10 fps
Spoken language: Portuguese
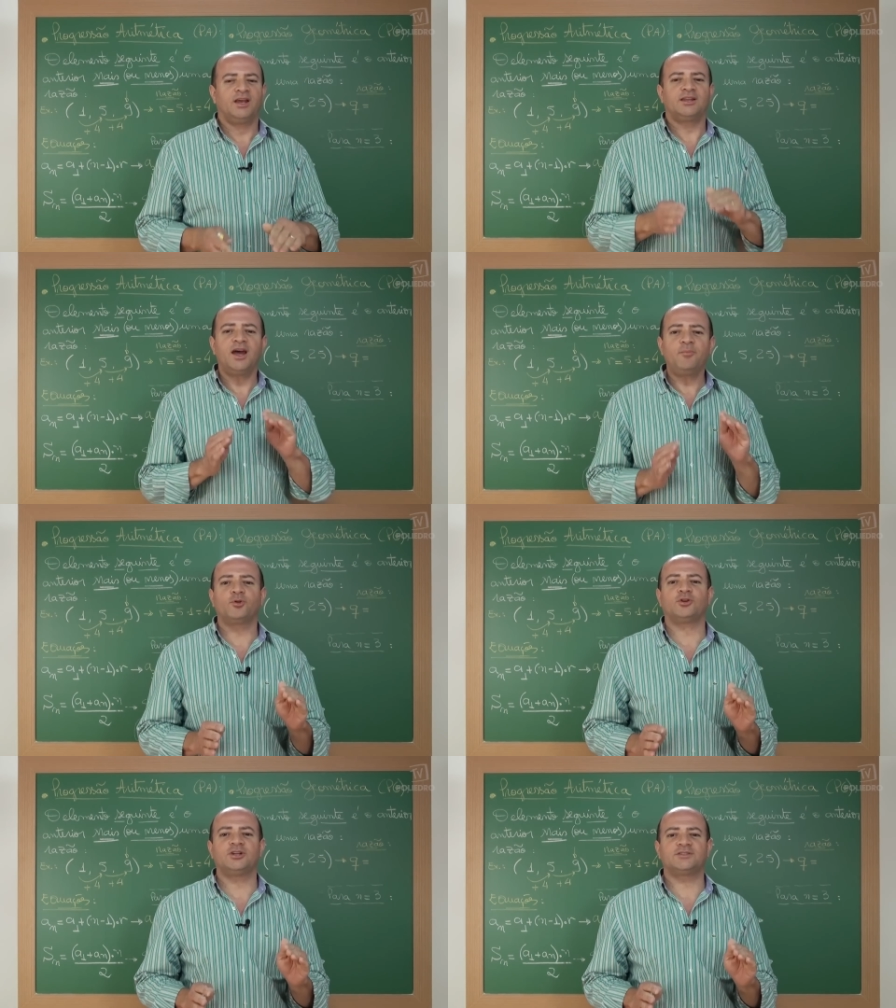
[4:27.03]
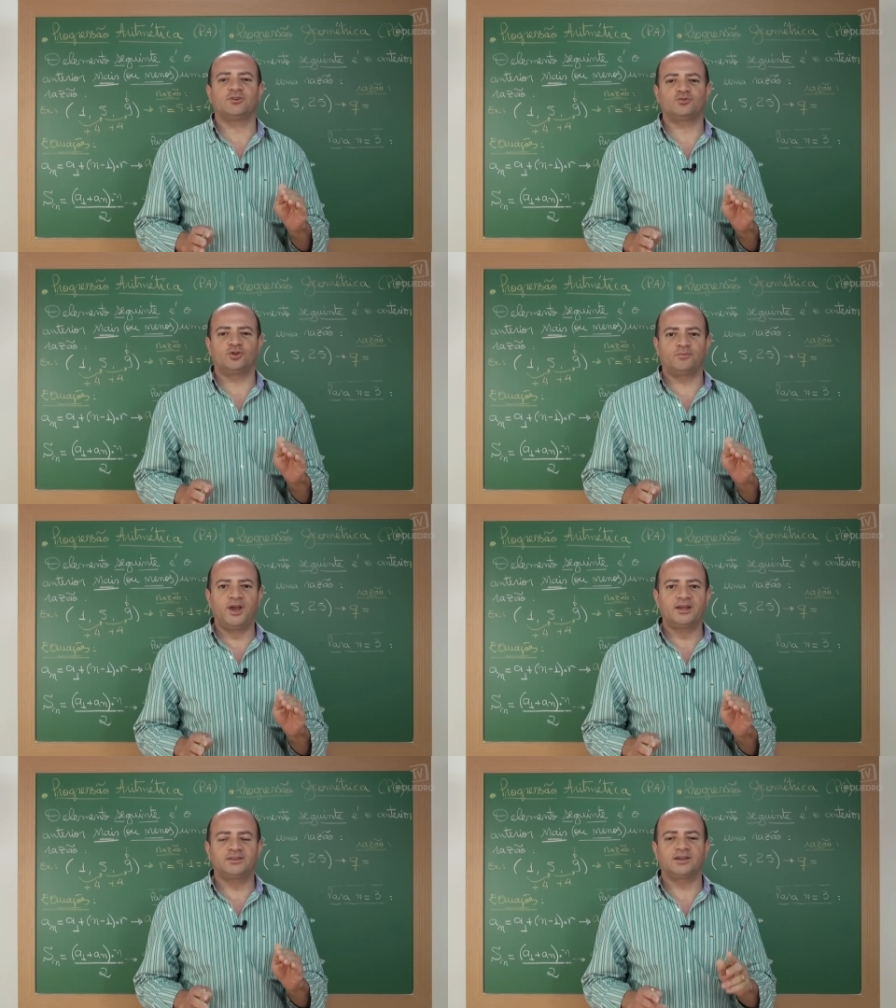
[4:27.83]
Na progressão
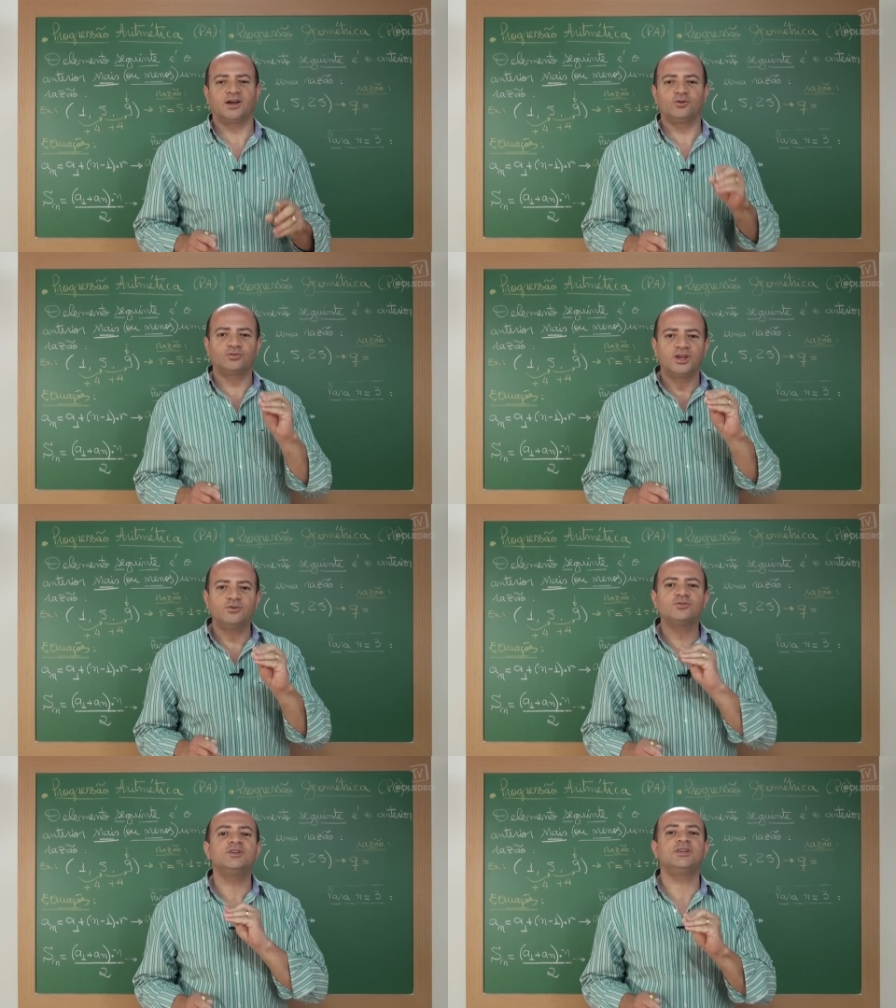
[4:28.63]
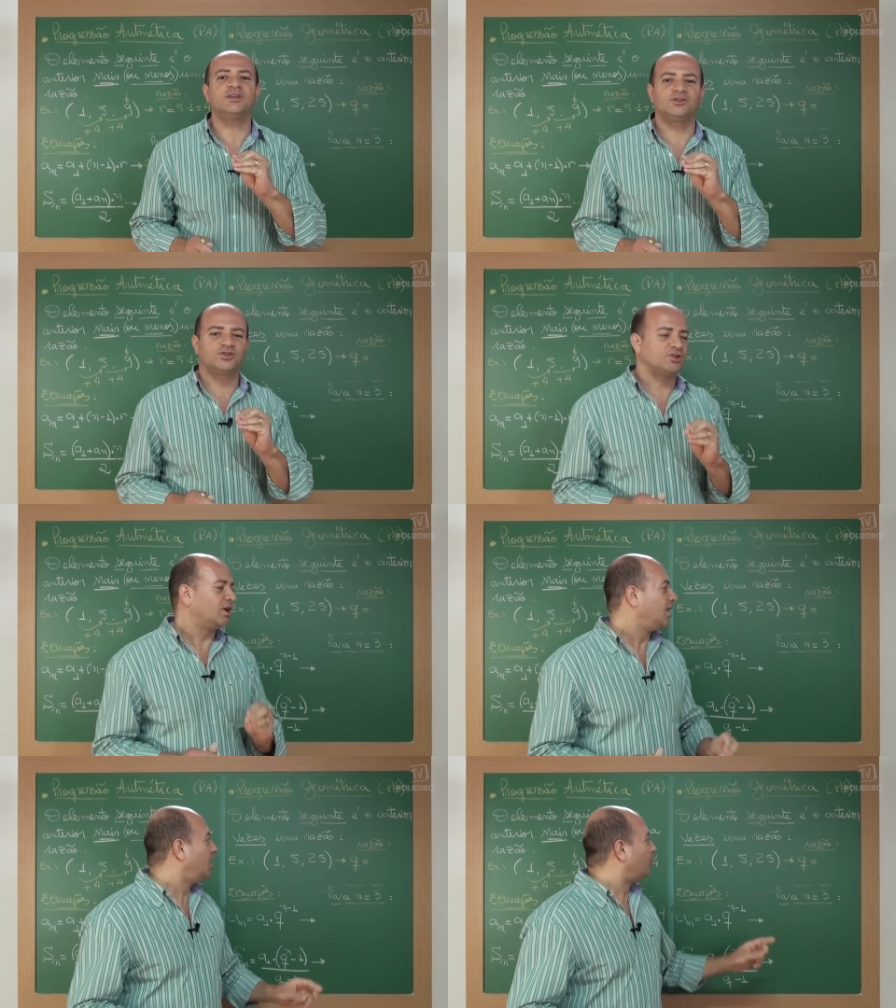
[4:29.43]
geométrica, eu tenho o seguinte:
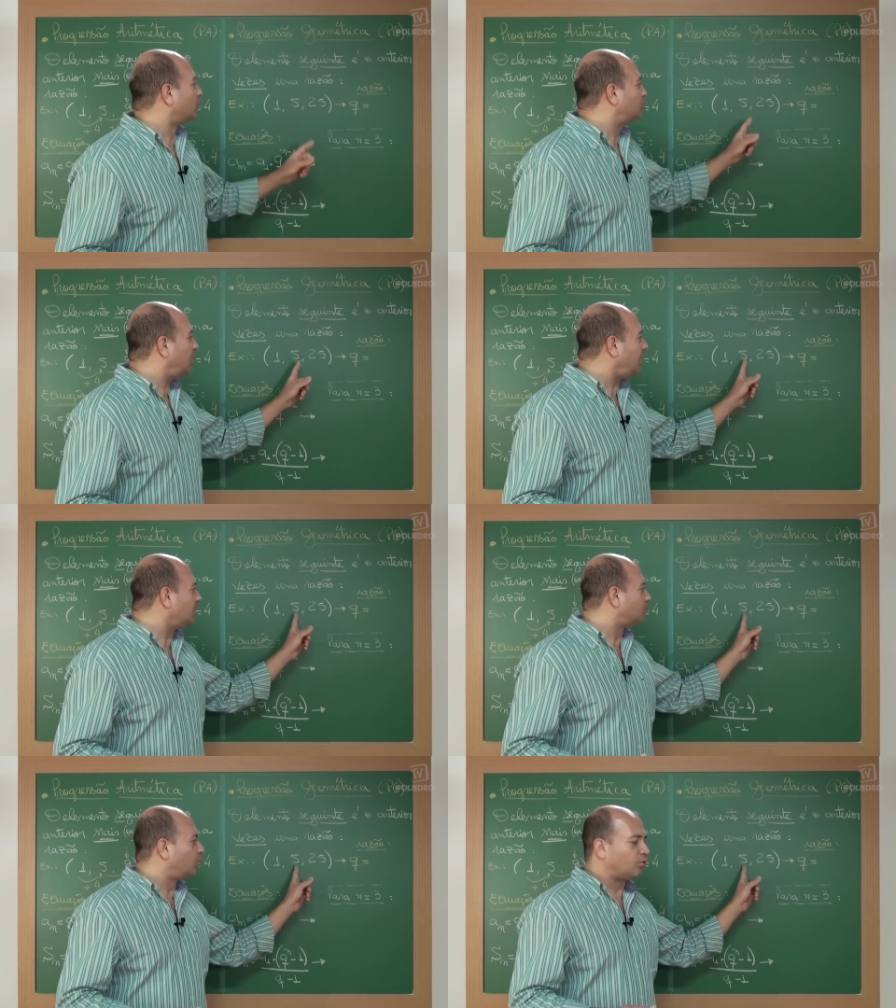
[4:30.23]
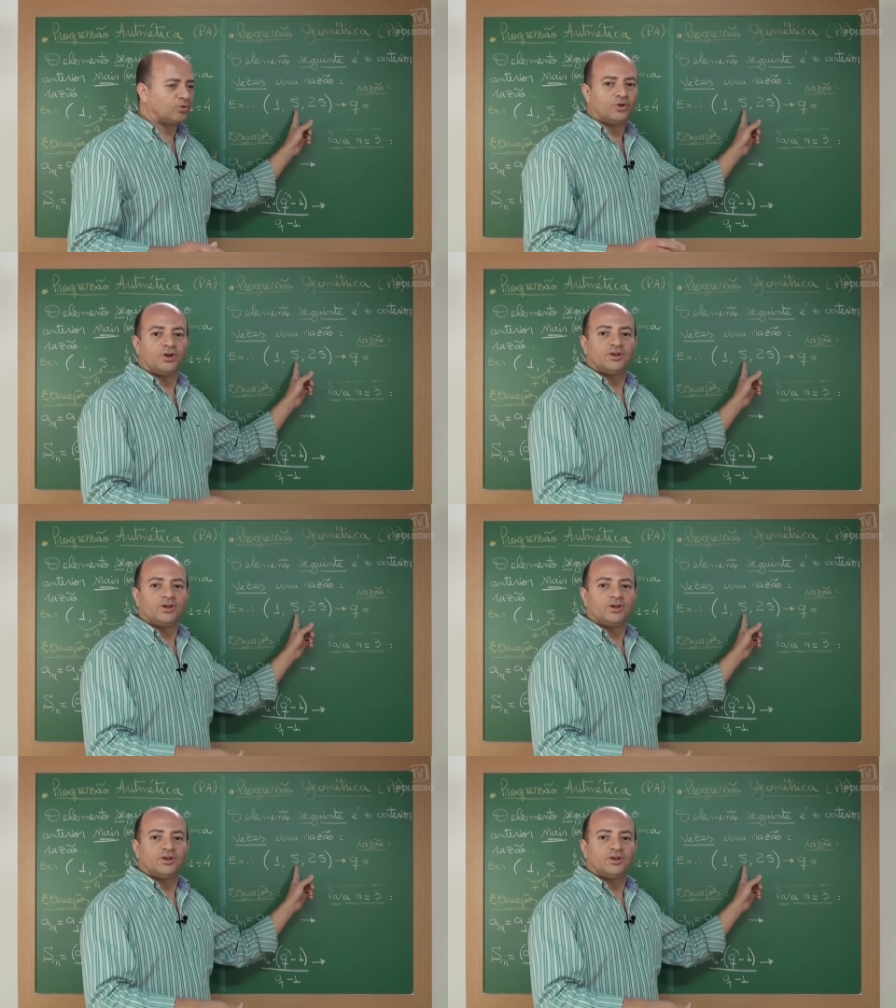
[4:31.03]
o termo